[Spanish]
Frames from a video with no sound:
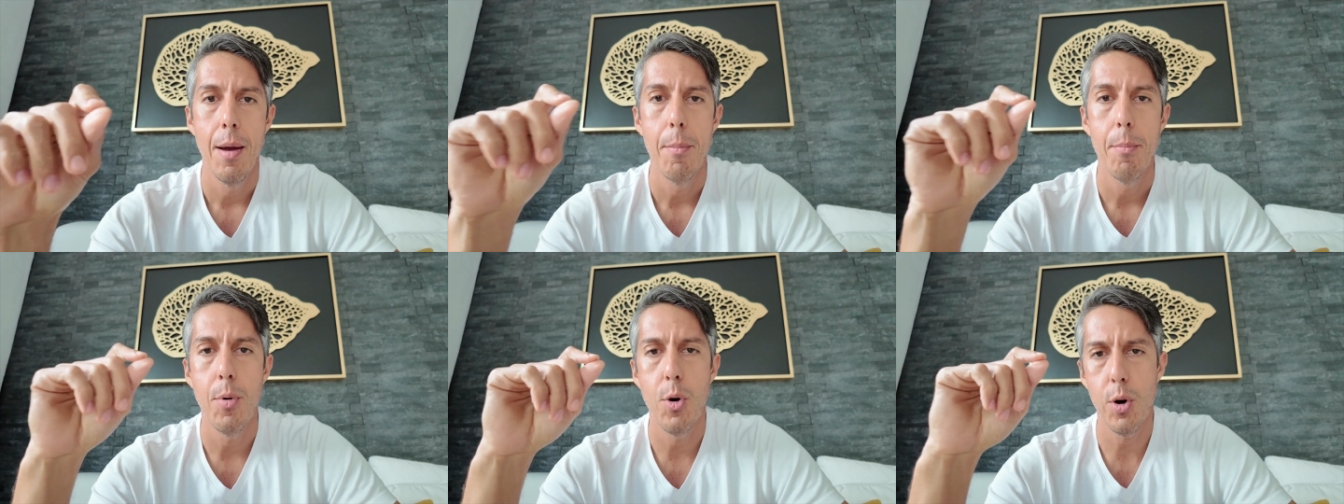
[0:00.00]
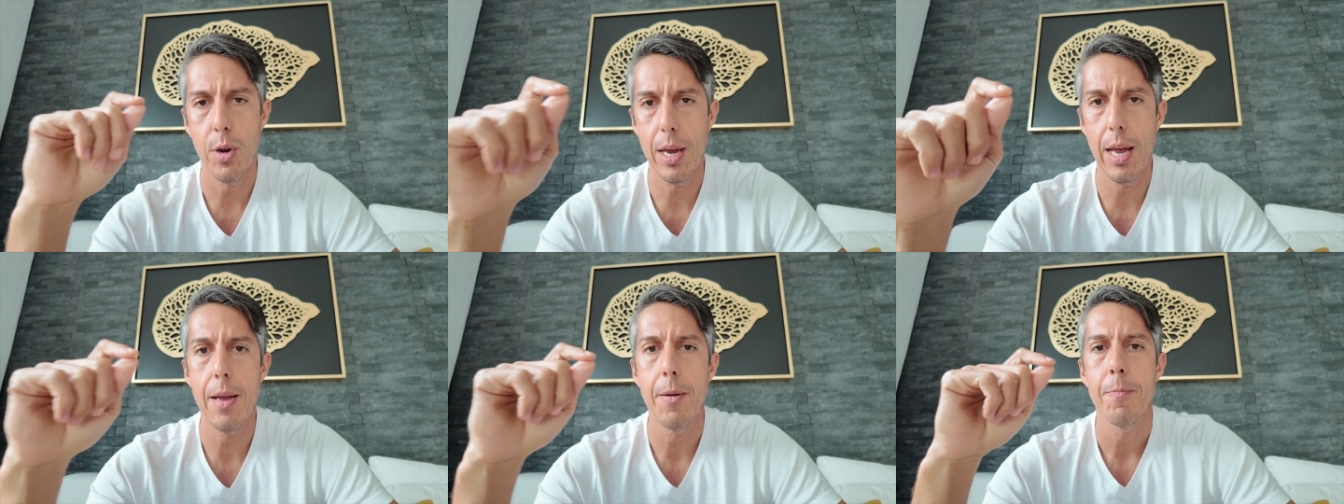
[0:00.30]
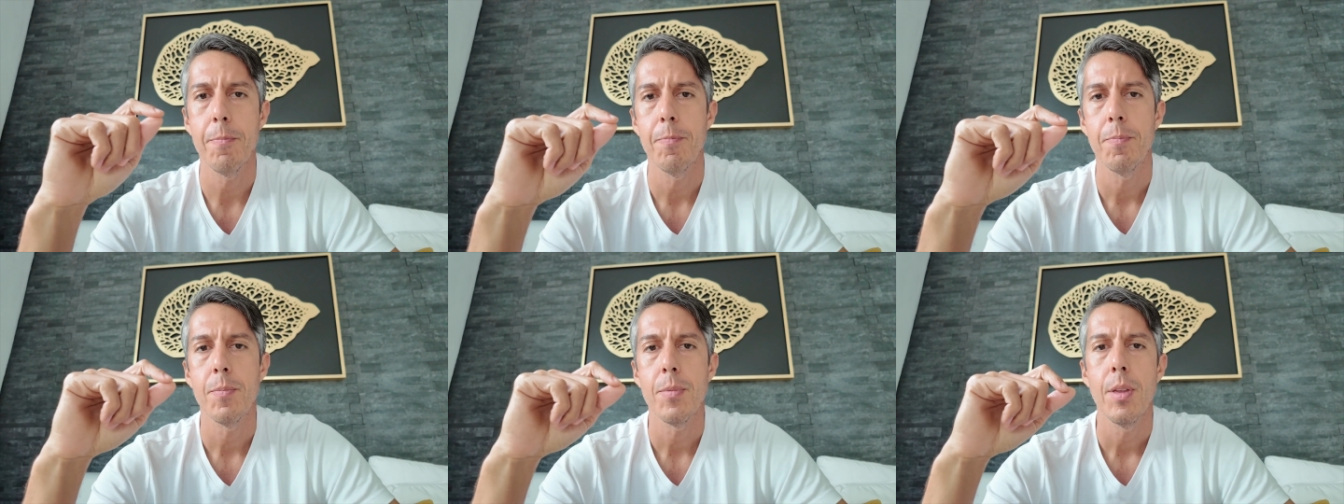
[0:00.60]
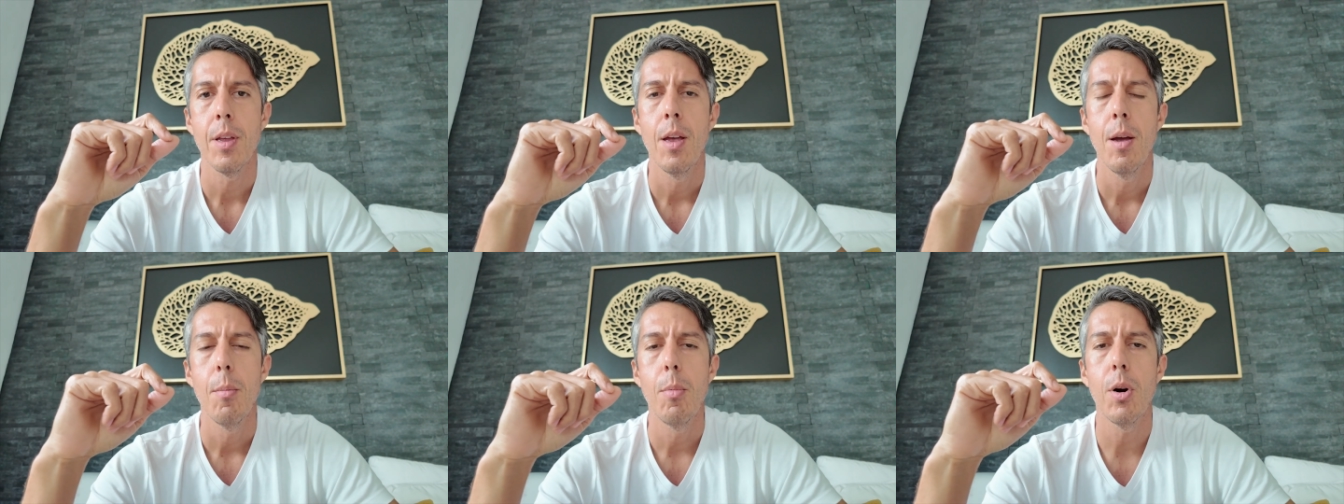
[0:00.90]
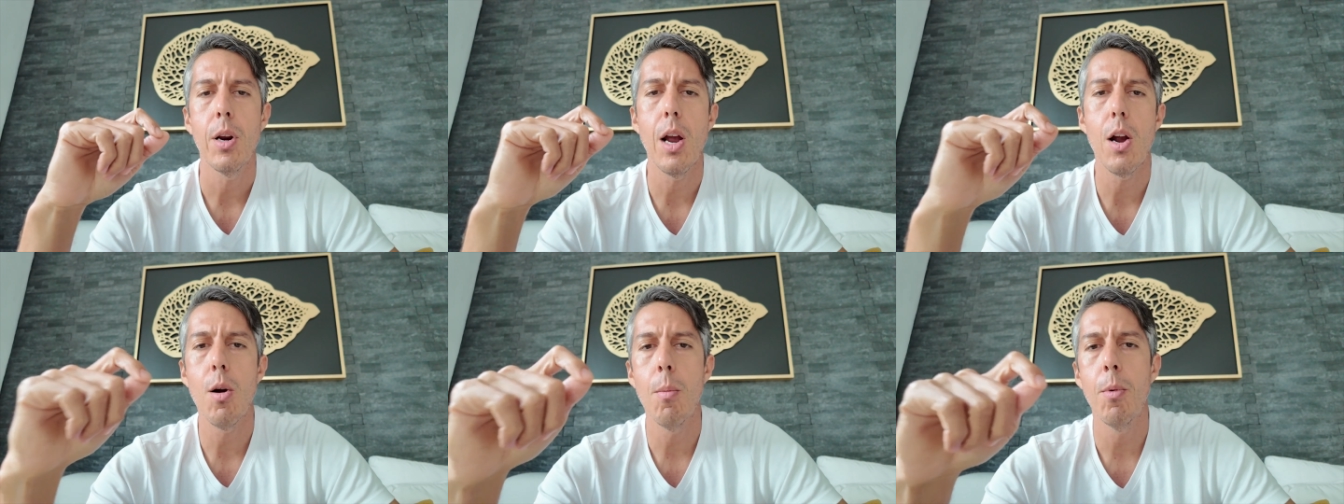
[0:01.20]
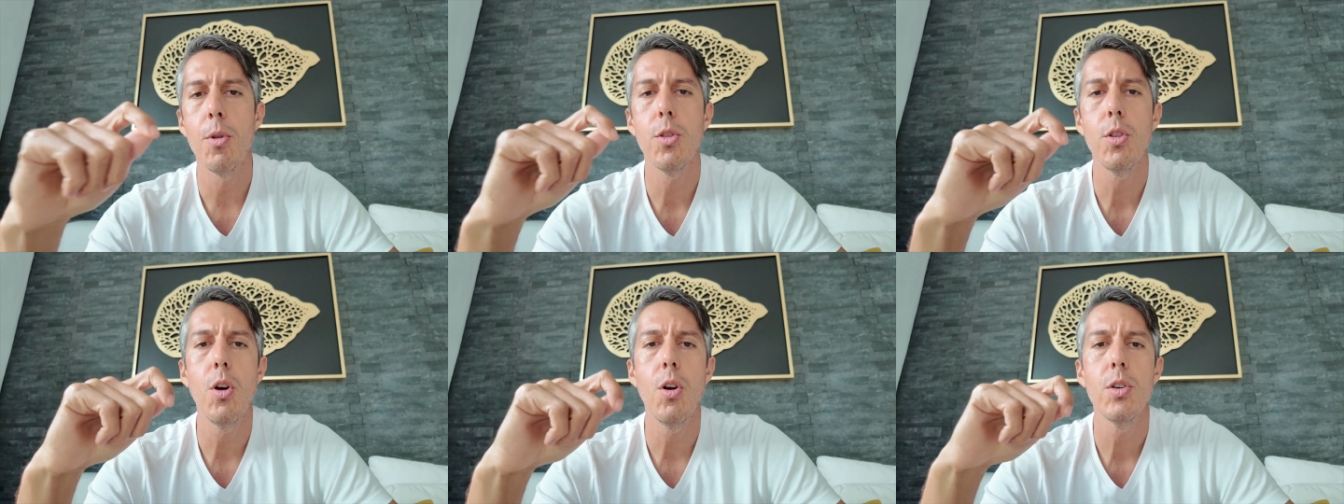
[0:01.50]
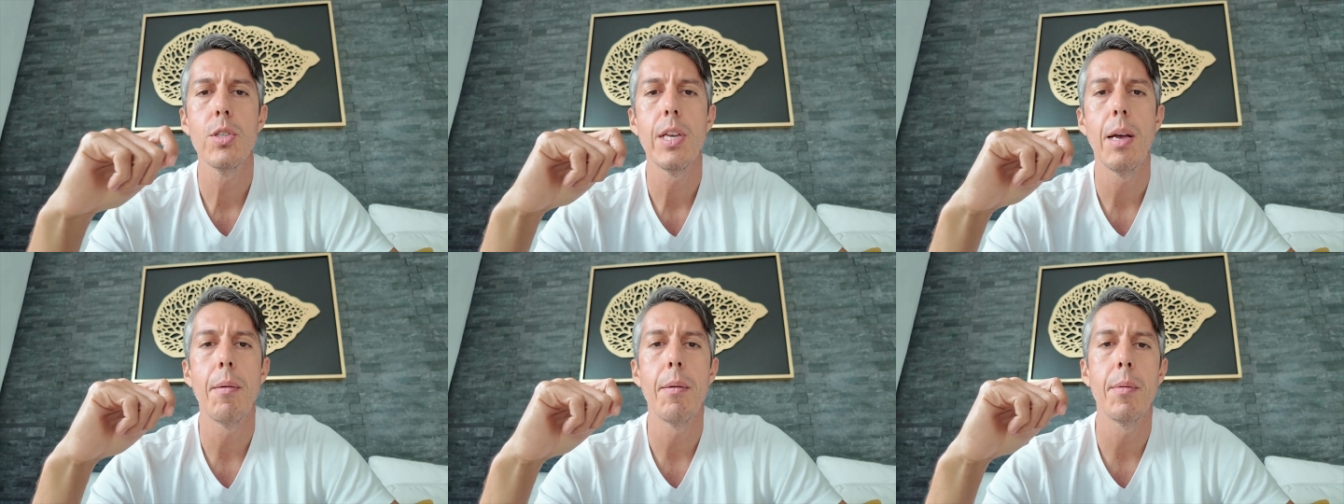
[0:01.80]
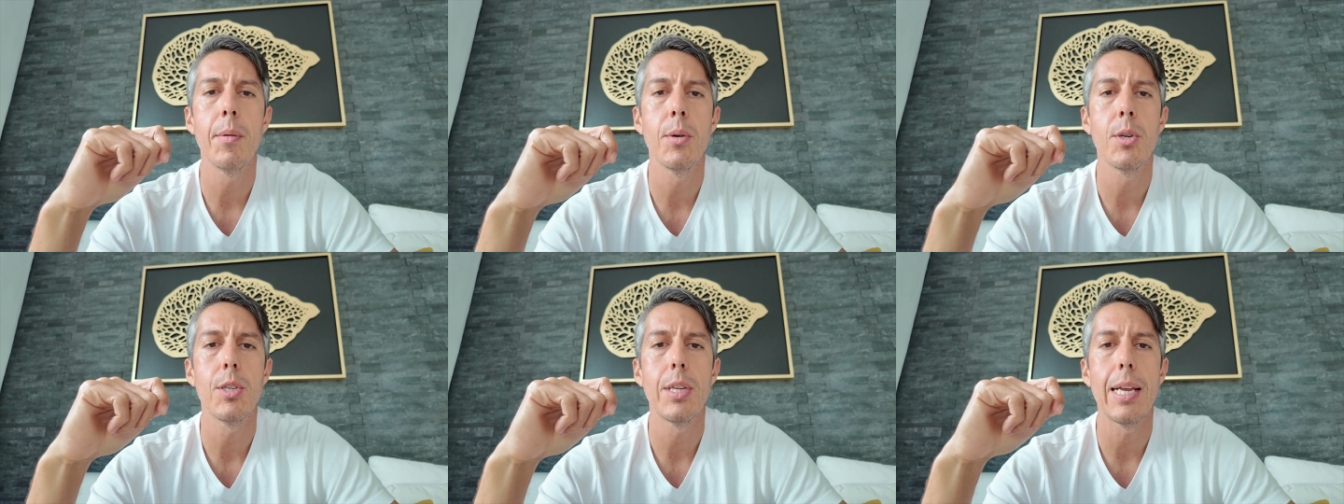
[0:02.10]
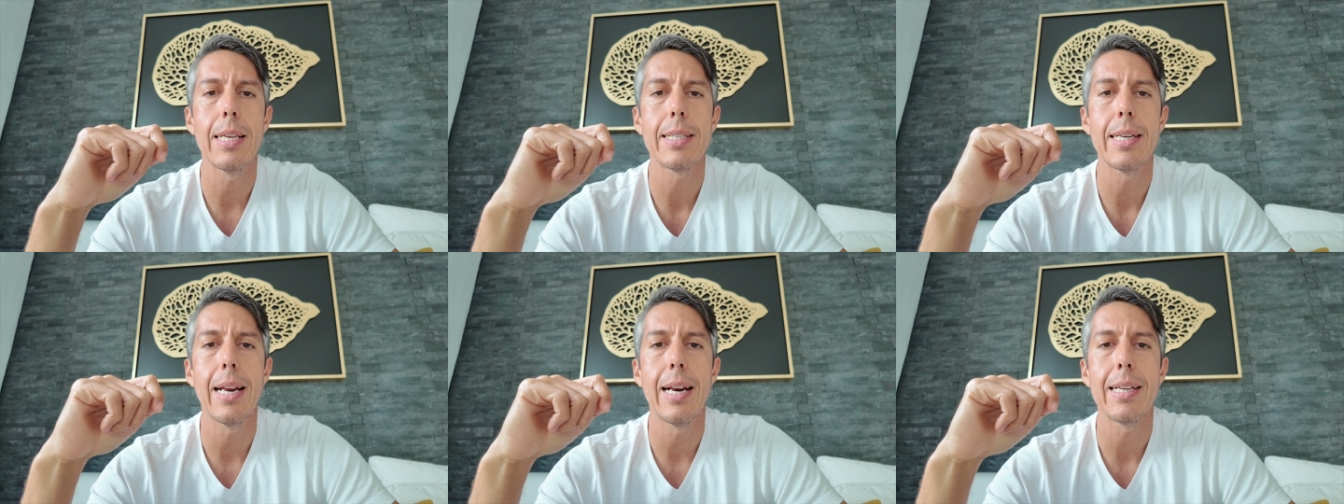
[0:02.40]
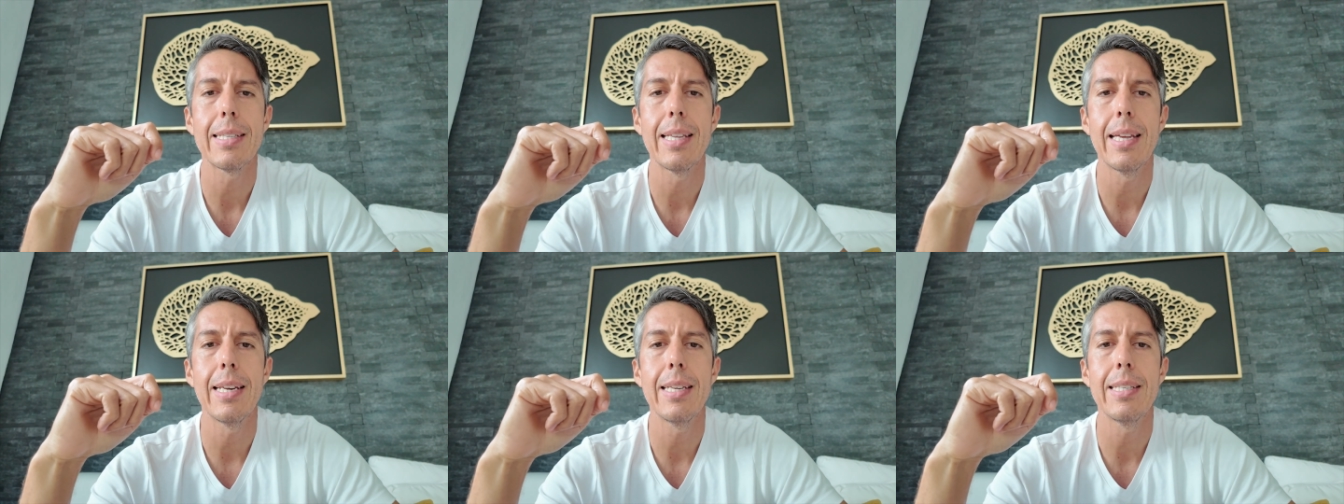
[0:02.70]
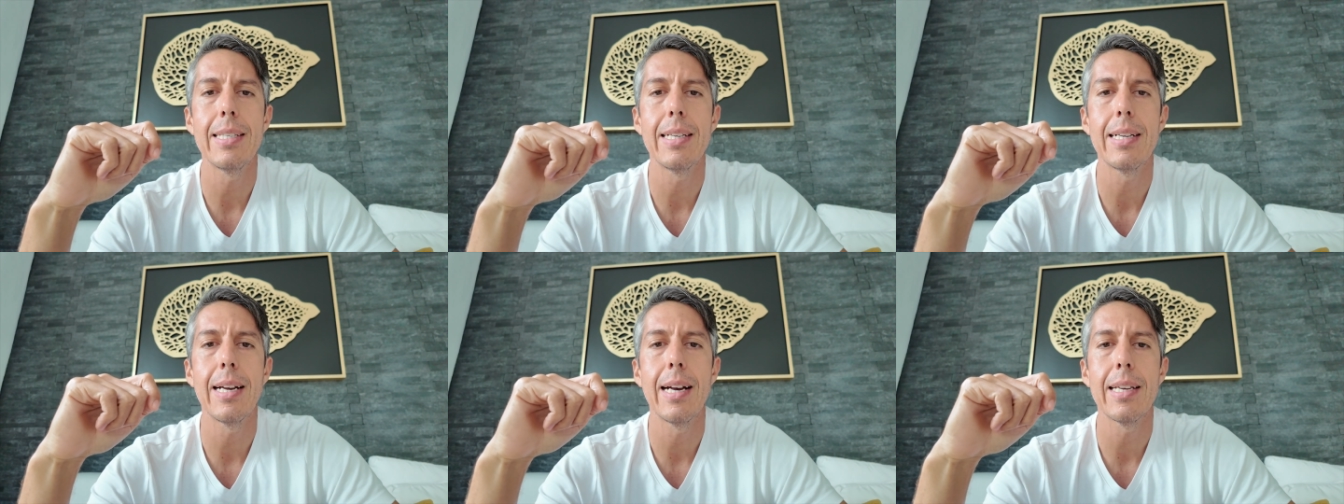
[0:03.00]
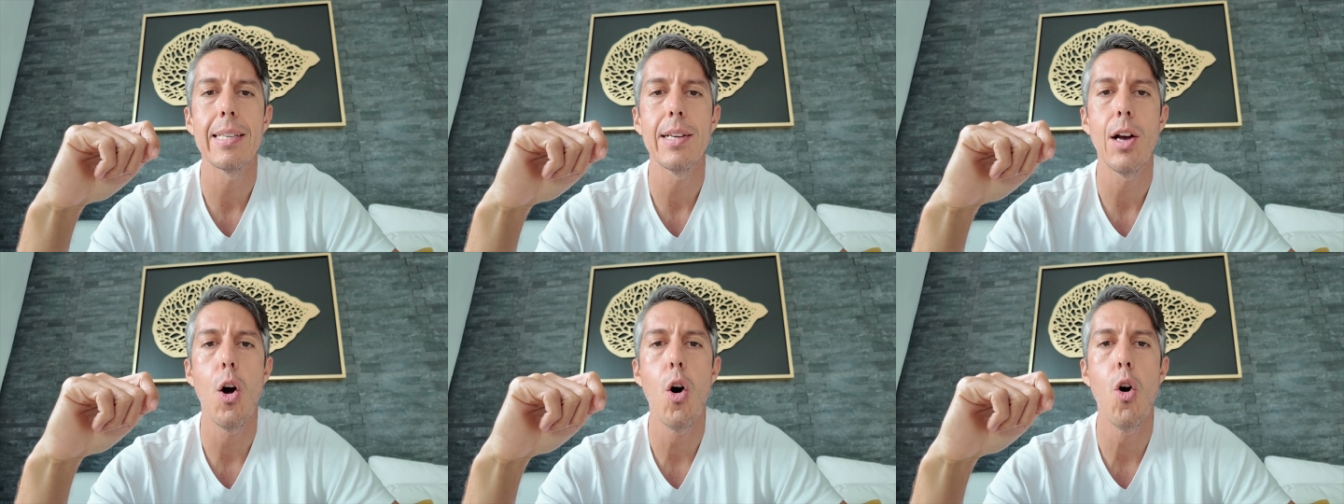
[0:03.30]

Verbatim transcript: ¿Por qué? porque como todos sabemos las características